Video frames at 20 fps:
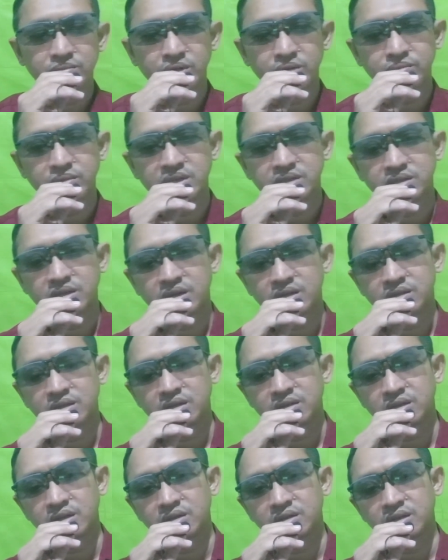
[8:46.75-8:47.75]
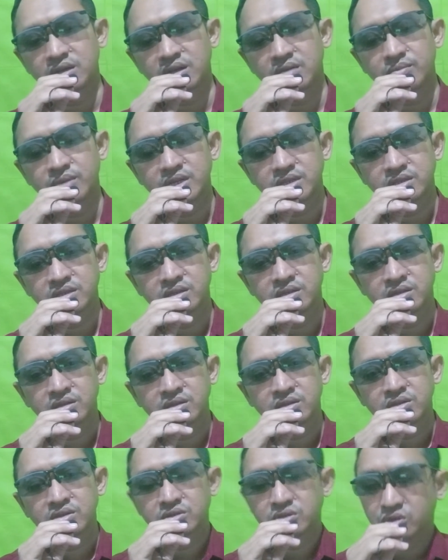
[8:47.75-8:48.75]
bermasalah tadi adalah masih
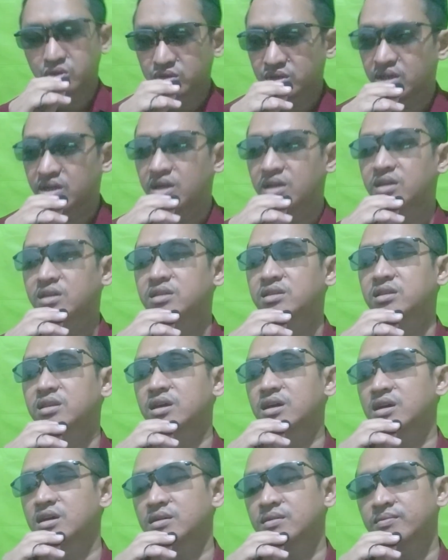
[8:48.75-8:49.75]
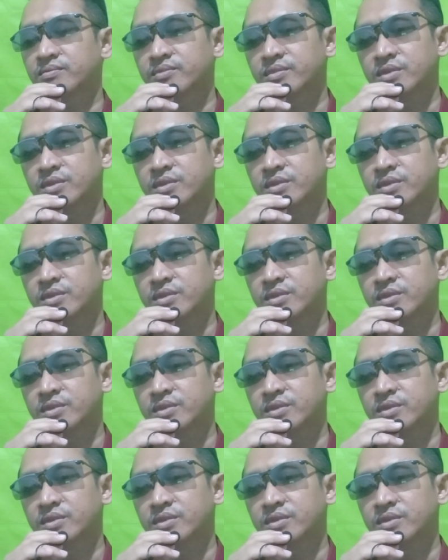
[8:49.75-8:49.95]
saudara kita